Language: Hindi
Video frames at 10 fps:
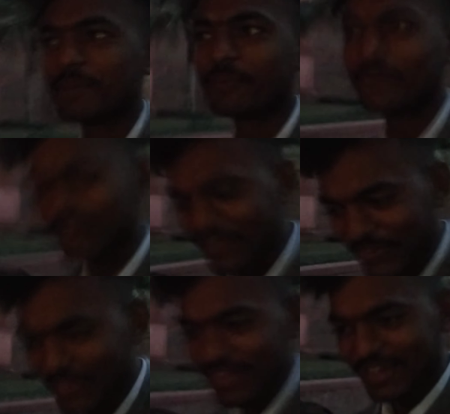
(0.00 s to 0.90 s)
सपोर्ट
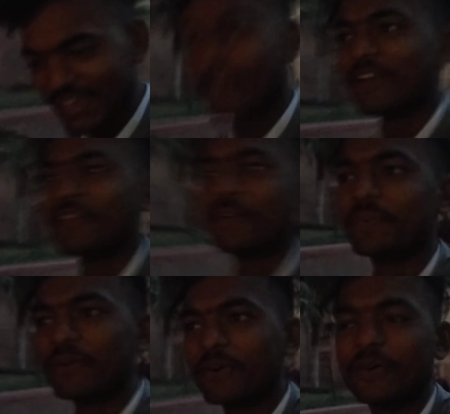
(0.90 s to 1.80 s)
करो ठीक है तो
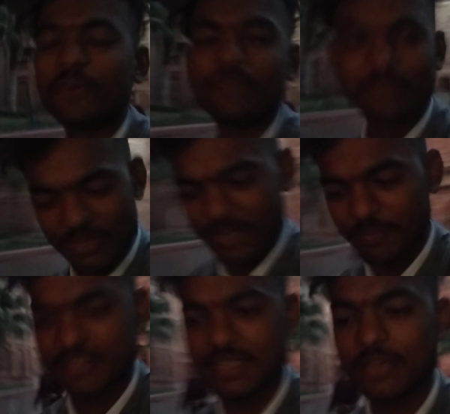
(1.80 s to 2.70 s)
वो मेरे
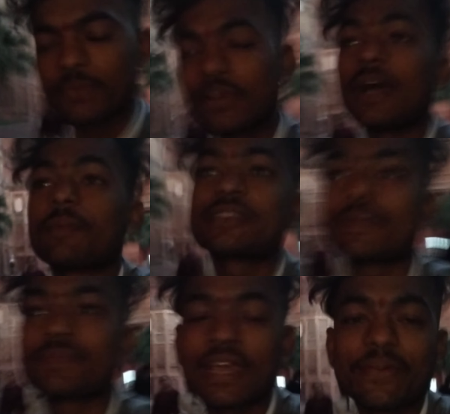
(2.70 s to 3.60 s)
पास आए आपके
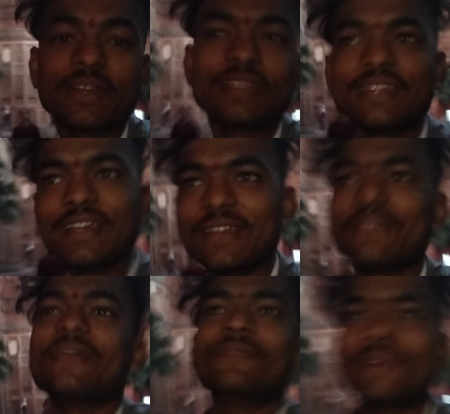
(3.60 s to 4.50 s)
सब्सक्राइबर कितने
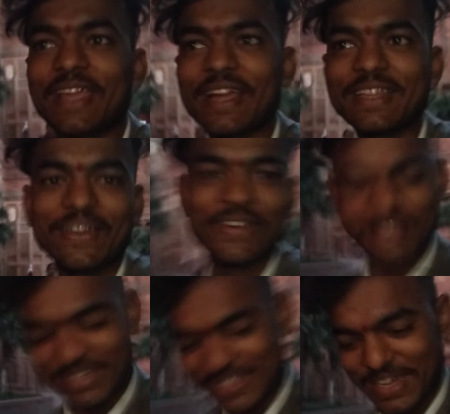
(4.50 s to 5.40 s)
तो बता दिया भाई
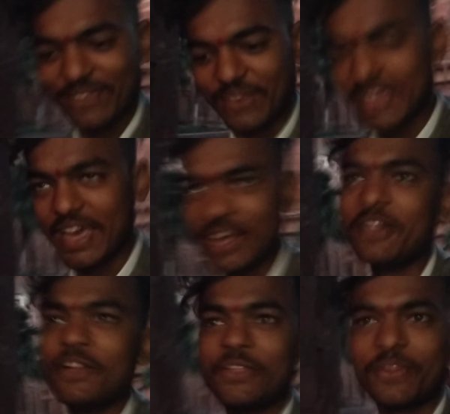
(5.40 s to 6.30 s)
इतनी शर्म आई
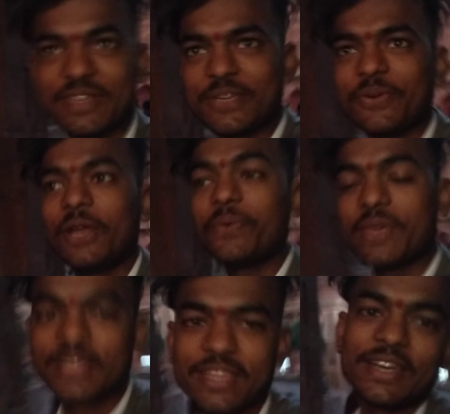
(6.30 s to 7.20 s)
यार तो मैं इससे बोल रहा हूँ
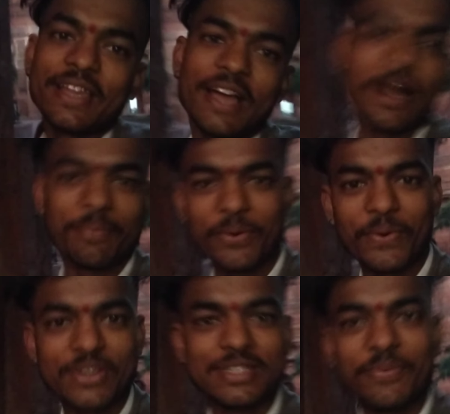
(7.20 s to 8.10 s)
एक दिन आप
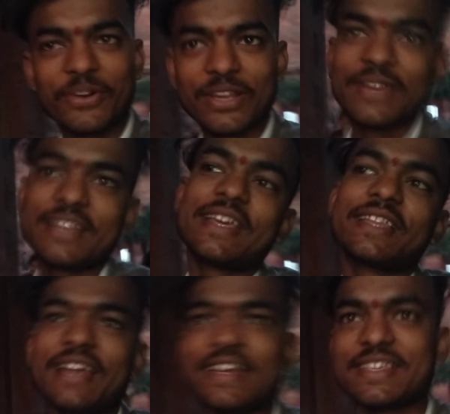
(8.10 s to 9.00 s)
लोगों के सपोर्ट की वजह से
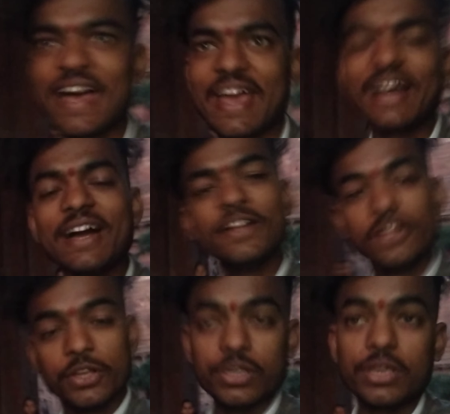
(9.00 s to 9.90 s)
एक दिन ऐसा आएगा
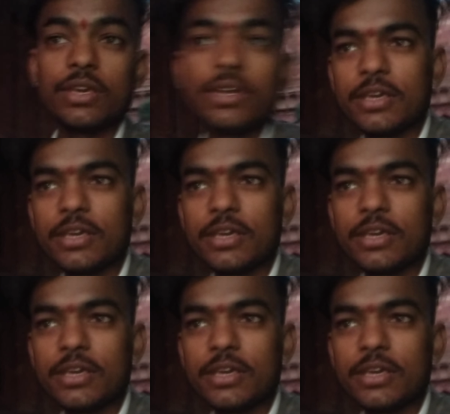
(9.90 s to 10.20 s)
कि